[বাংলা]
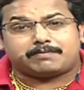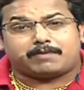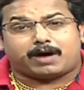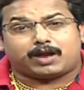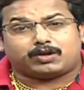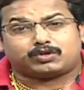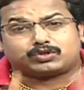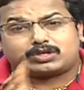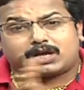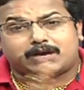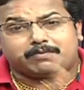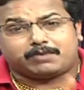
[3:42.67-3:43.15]

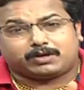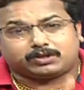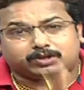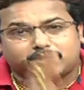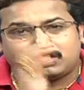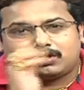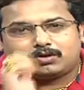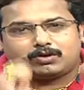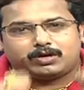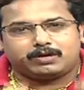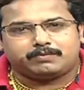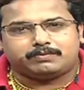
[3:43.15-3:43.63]
মানুষের
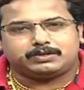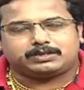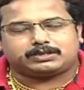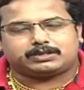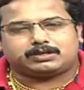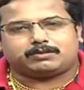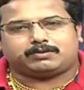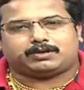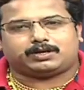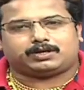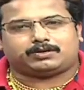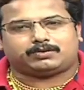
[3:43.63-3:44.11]
মতন হয়ে
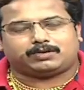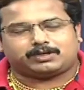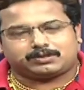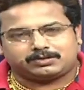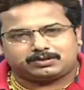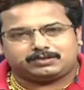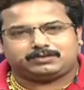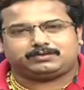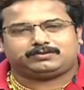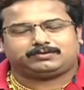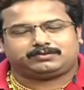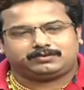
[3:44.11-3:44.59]
মিশতে ভালোবাসি